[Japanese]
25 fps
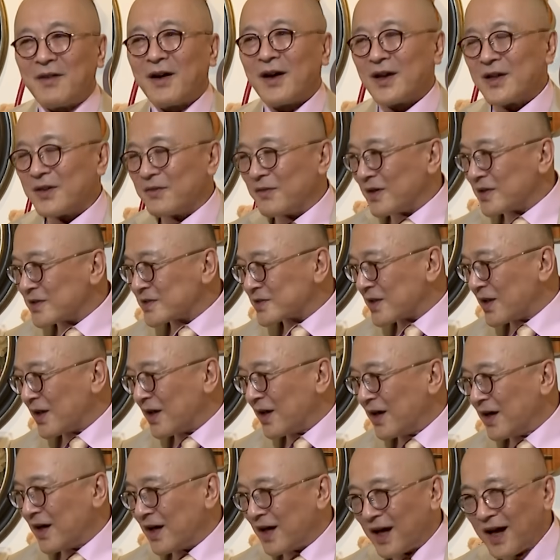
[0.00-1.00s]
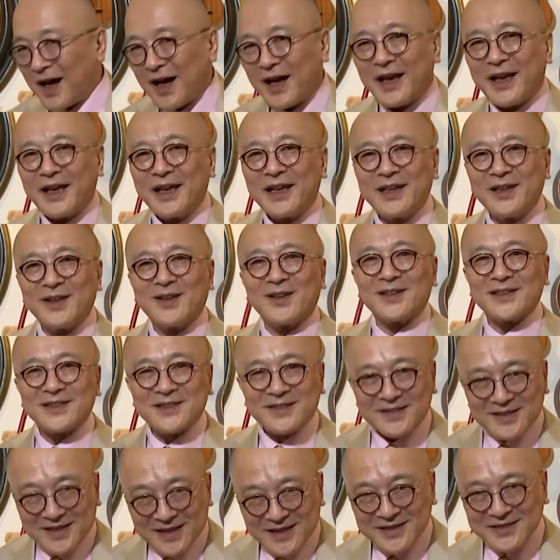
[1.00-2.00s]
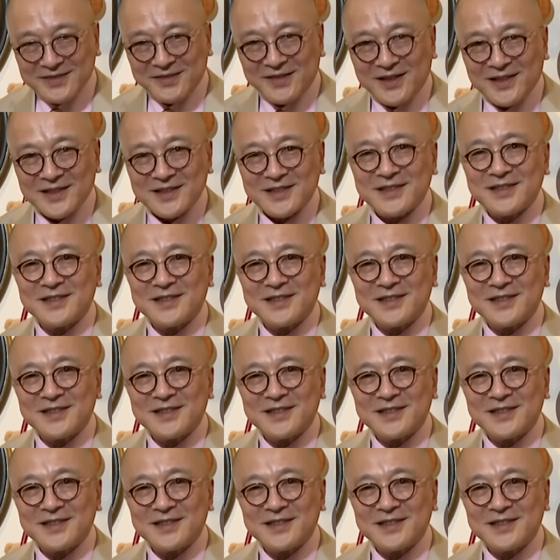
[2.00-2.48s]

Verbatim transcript: はい、かりました。はい、よろしくお願いします。